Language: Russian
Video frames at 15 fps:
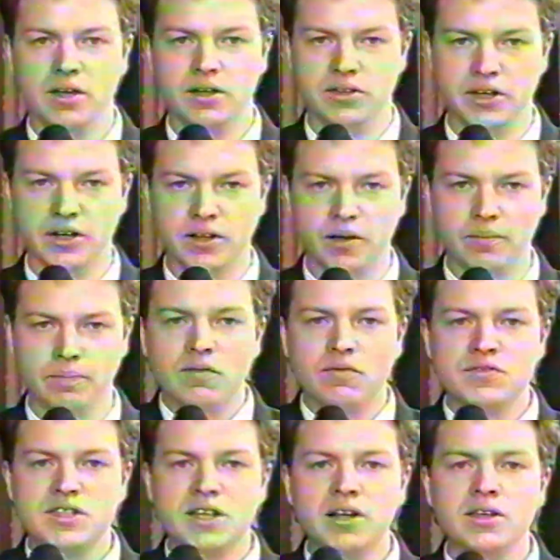Дело. В
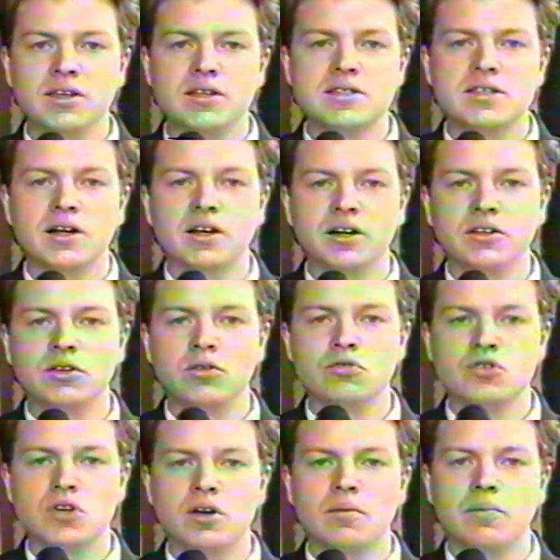здании закрыты
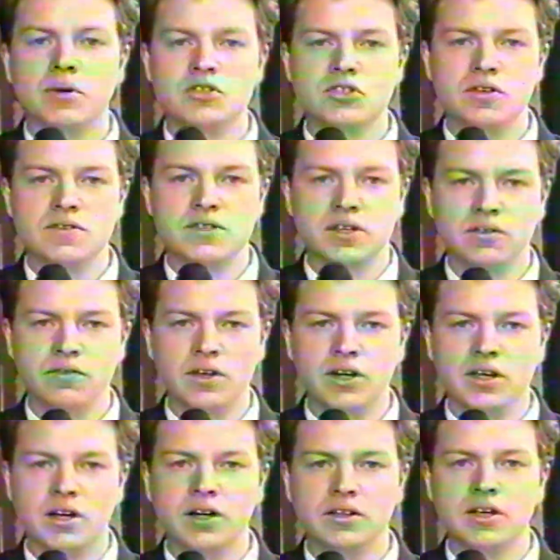уже почти все двери,
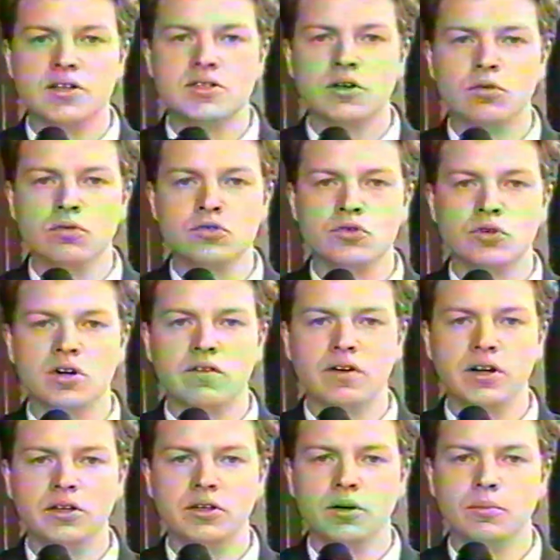и когда я закончу
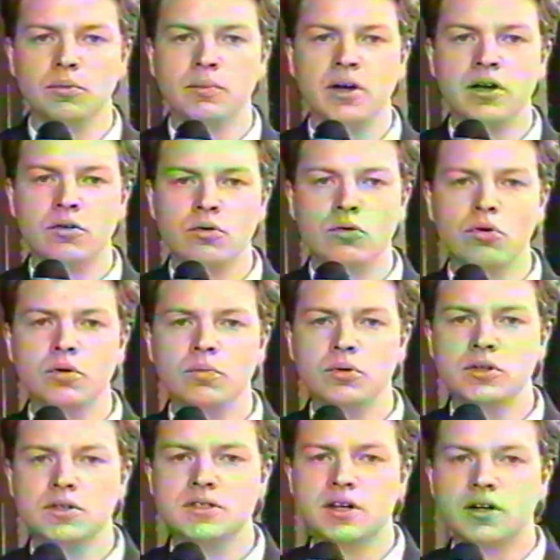говорить, моей рукой
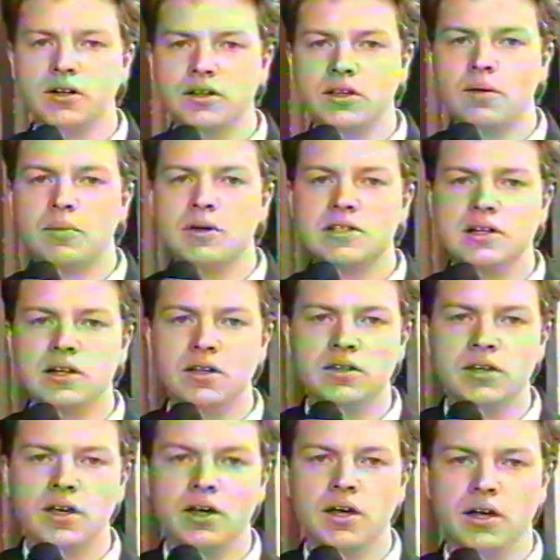будет закрыта
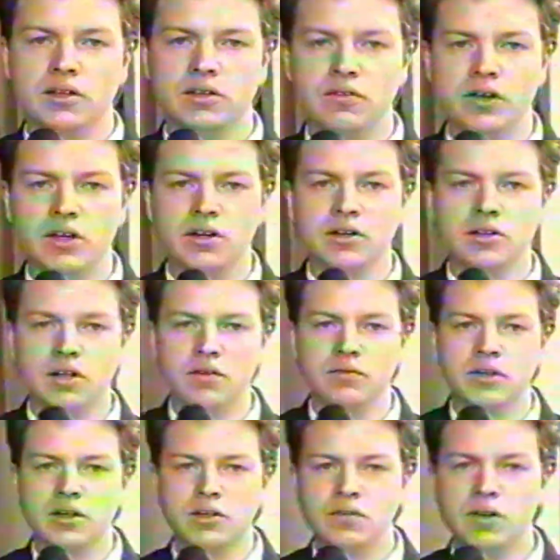последняя дверь,
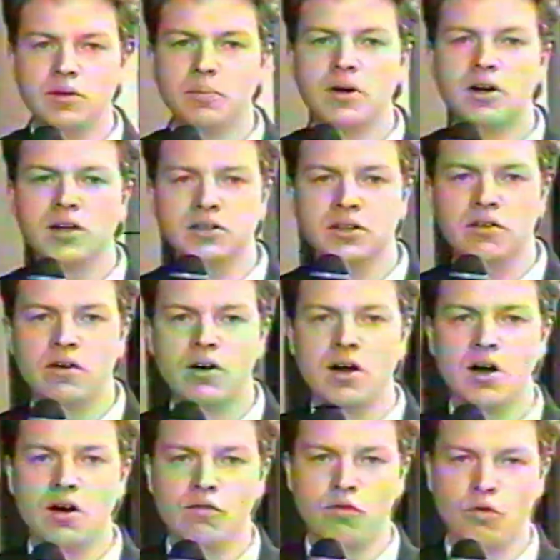главная дверь парадного
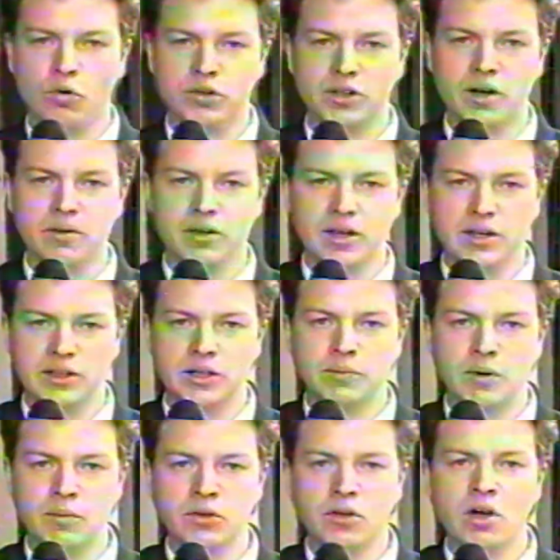входа. Я
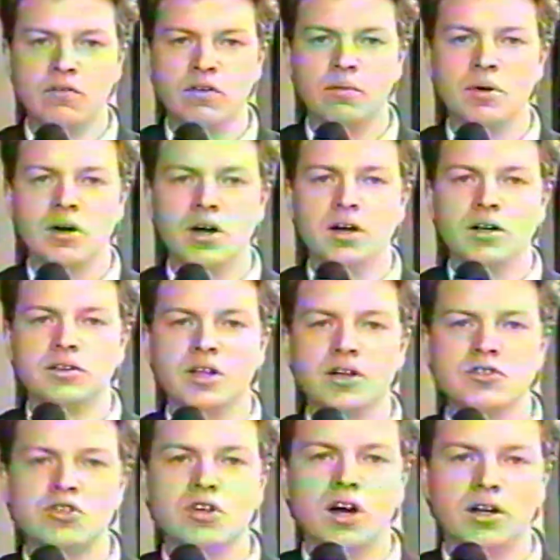напоминаю вам,
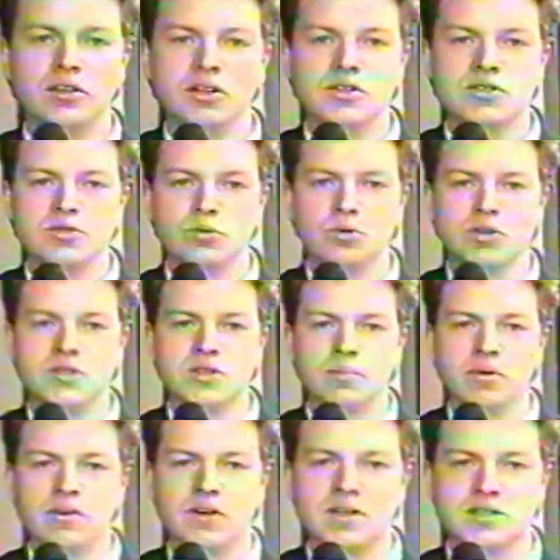наш адрес улица
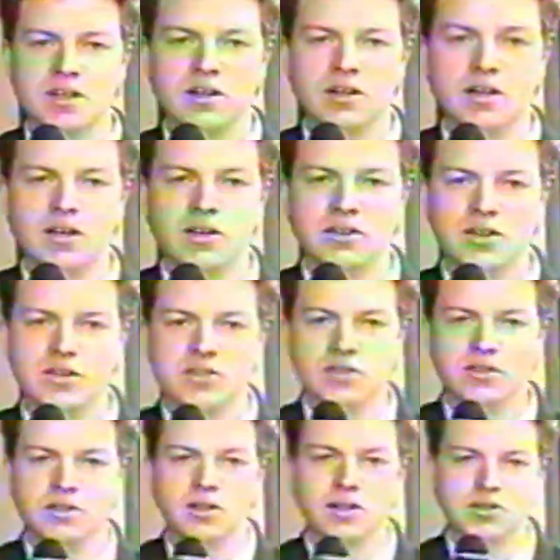Привокзальная, 10,
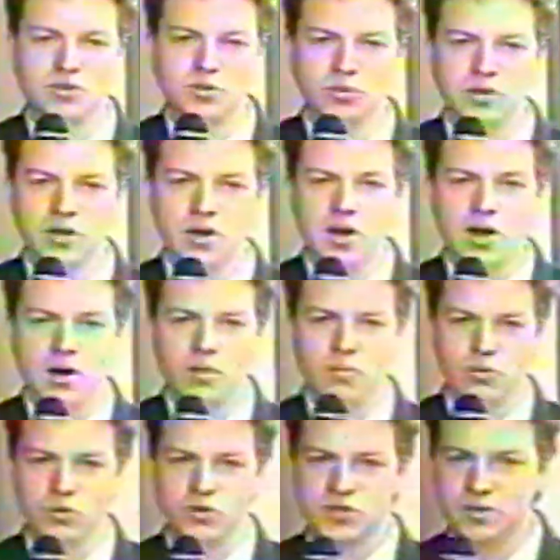телестудия
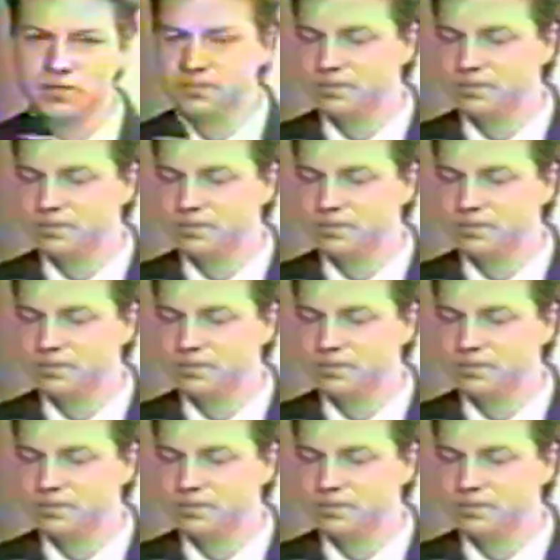«Пульс».